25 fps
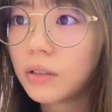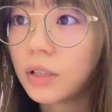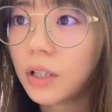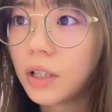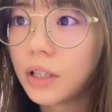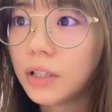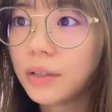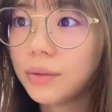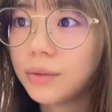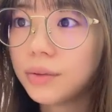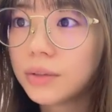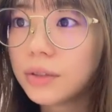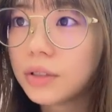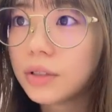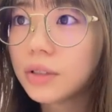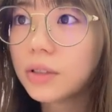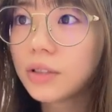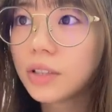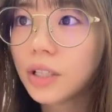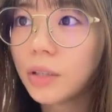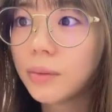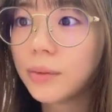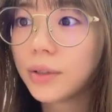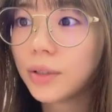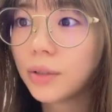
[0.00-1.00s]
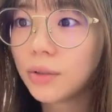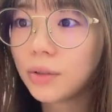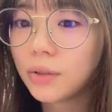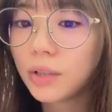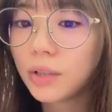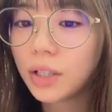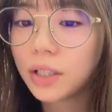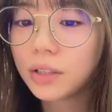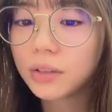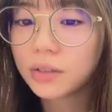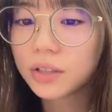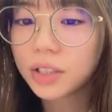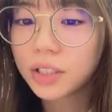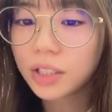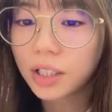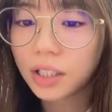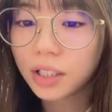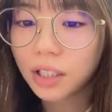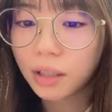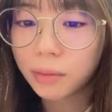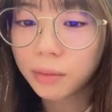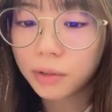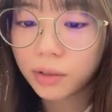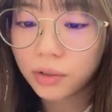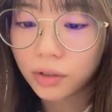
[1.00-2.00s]
あれ普通の多分夜ご飯の時間に
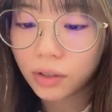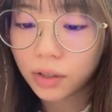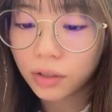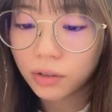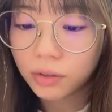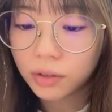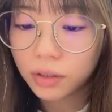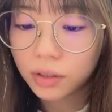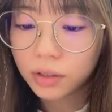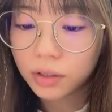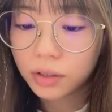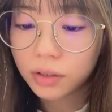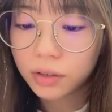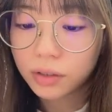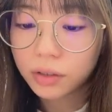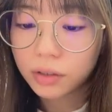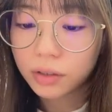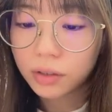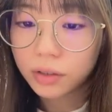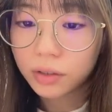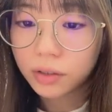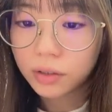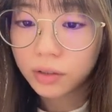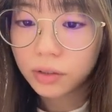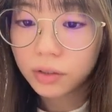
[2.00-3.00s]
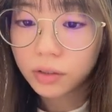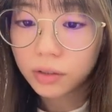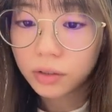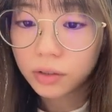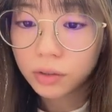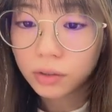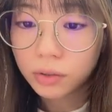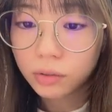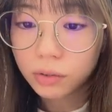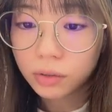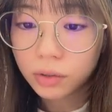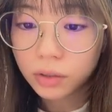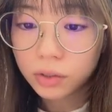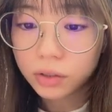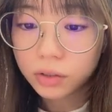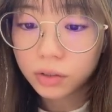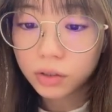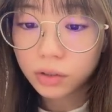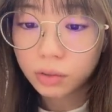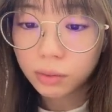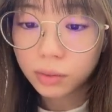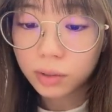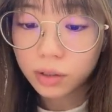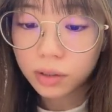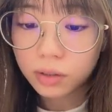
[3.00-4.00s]
食べるのがいいのかな腸活
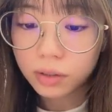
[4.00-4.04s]
そば